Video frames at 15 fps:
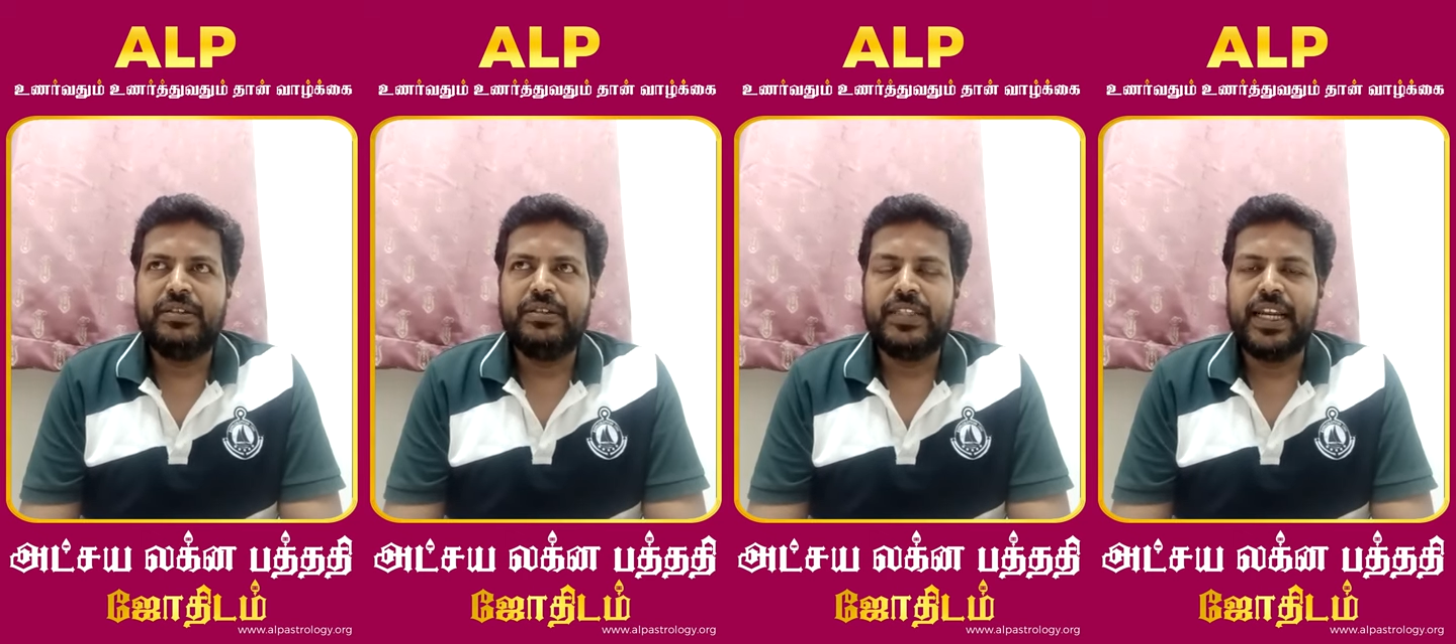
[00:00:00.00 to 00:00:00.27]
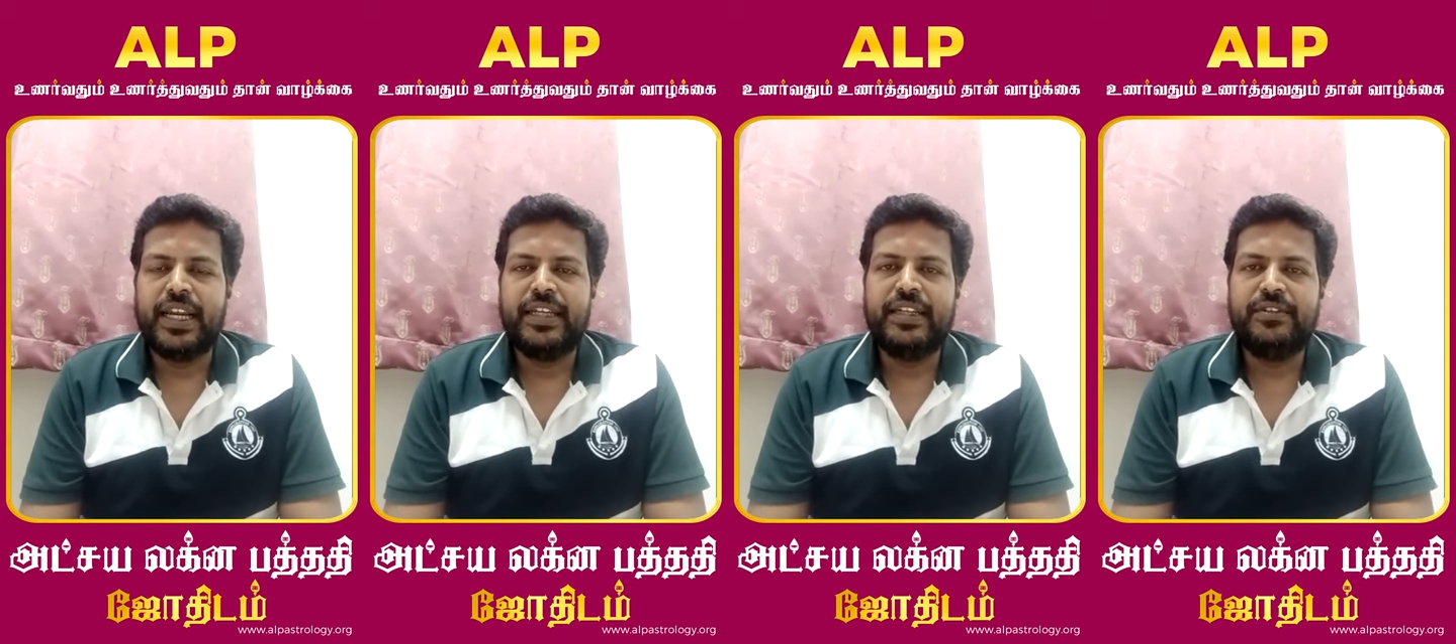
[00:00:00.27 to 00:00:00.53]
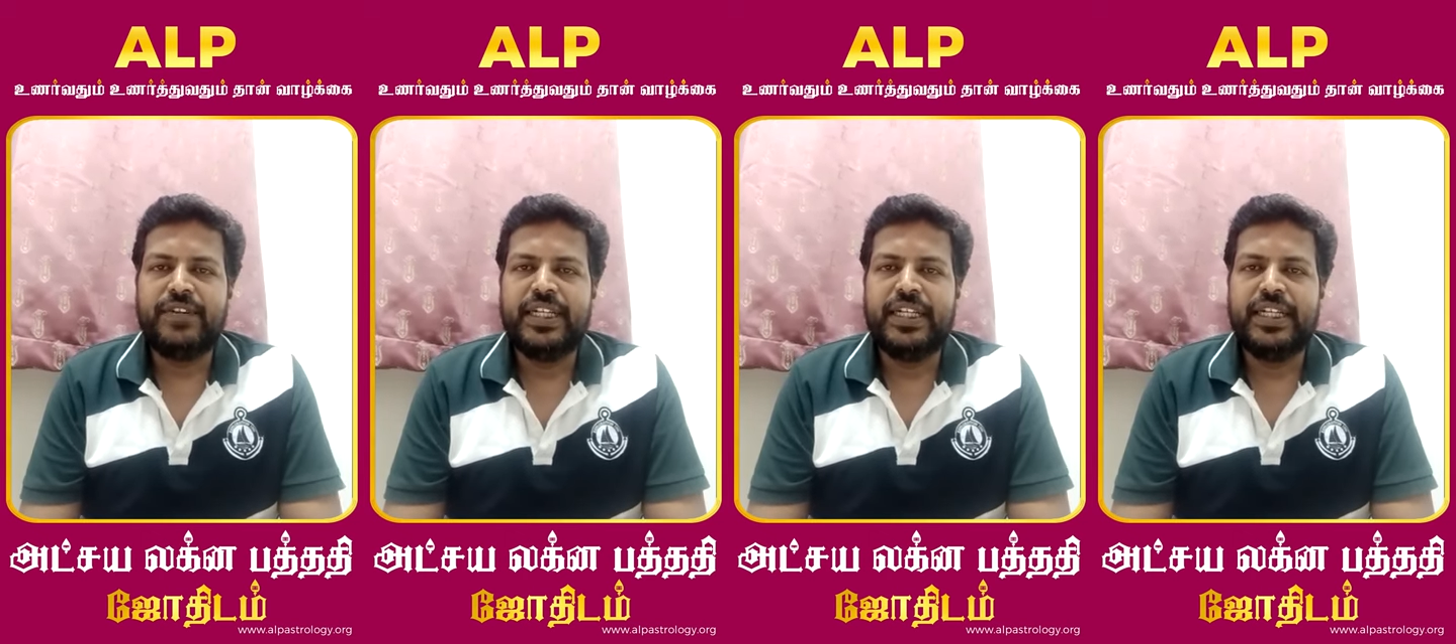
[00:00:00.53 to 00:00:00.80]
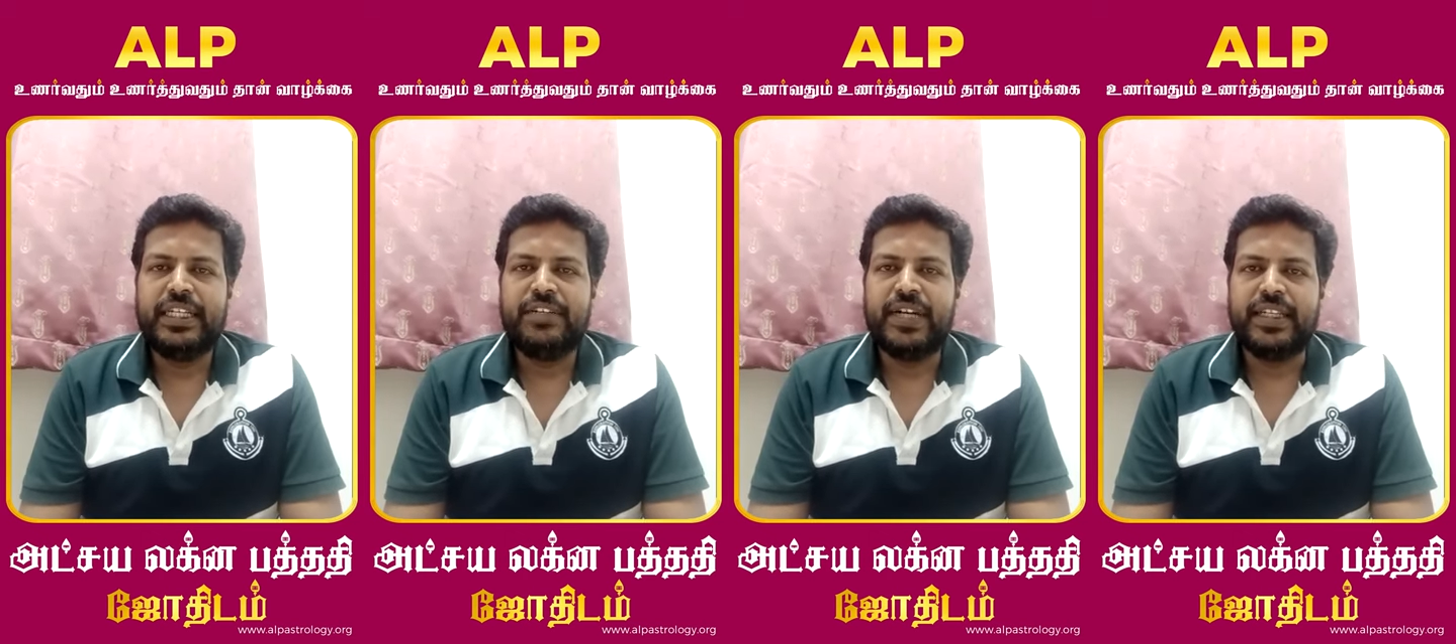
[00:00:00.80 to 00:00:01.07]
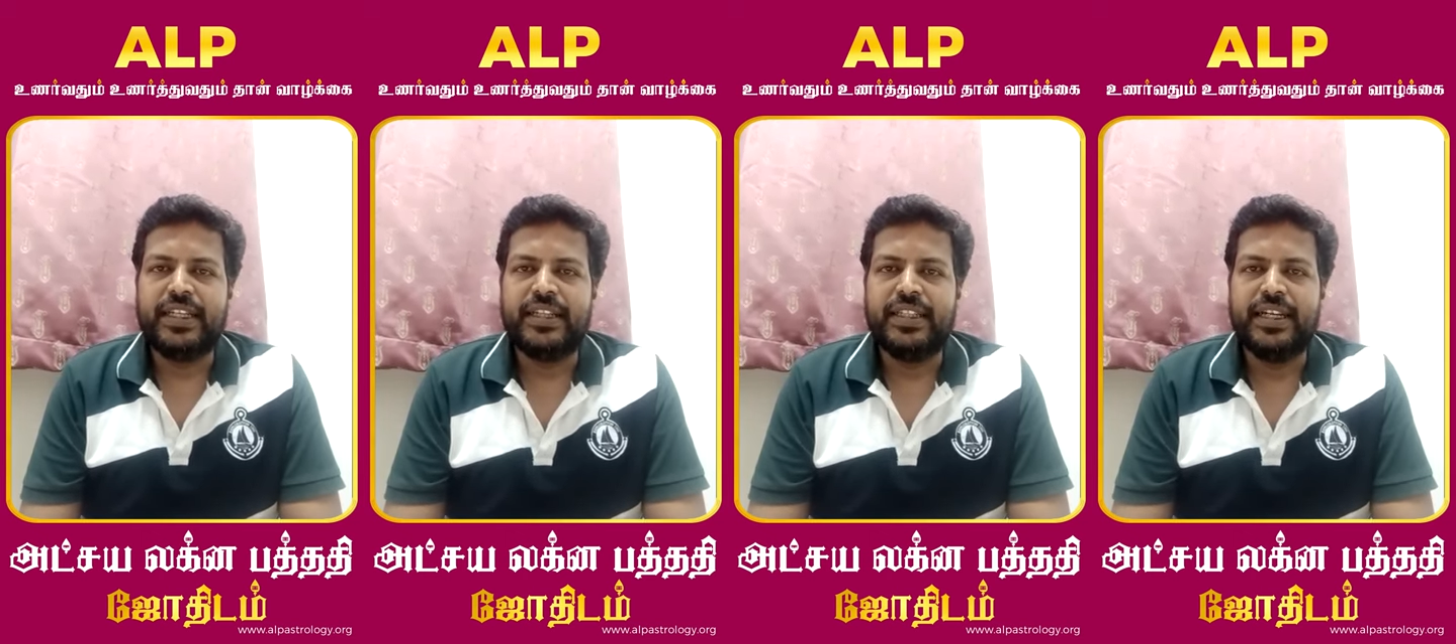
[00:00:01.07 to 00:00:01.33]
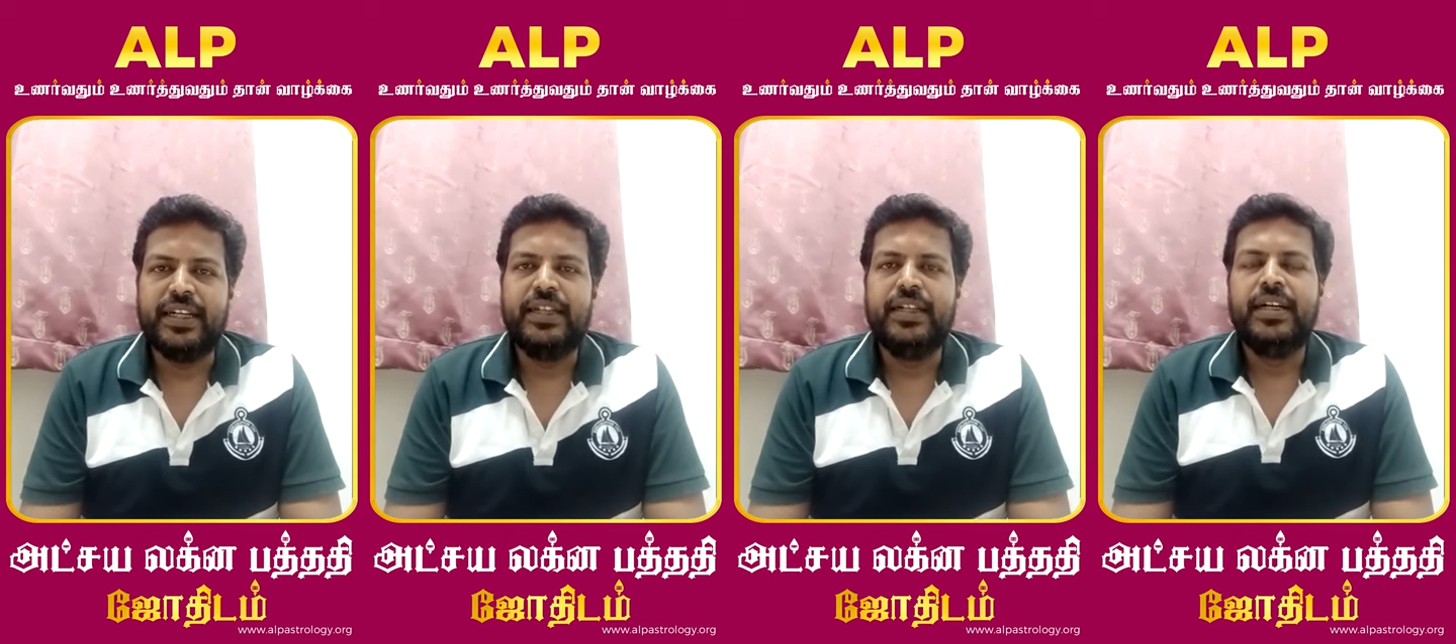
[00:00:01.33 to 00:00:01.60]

சில இதை வட்டிக்கு வாங்கியிருந்தேன்